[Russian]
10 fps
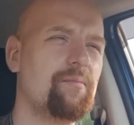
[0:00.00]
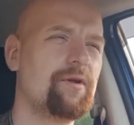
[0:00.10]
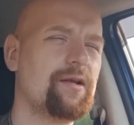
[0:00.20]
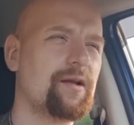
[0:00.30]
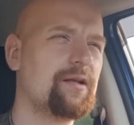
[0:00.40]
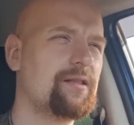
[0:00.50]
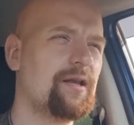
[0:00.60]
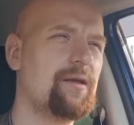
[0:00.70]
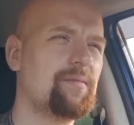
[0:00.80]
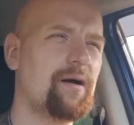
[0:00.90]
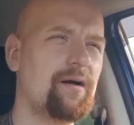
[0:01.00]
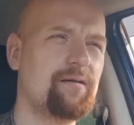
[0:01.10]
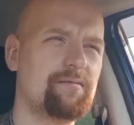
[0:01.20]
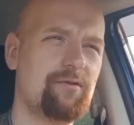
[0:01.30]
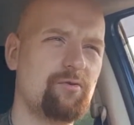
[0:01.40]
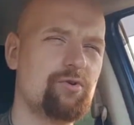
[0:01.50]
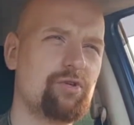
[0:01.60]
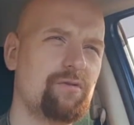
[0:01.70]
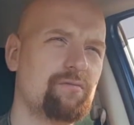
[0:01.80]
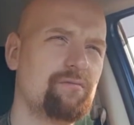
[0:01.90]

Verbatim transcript: прикрыта, либо не очень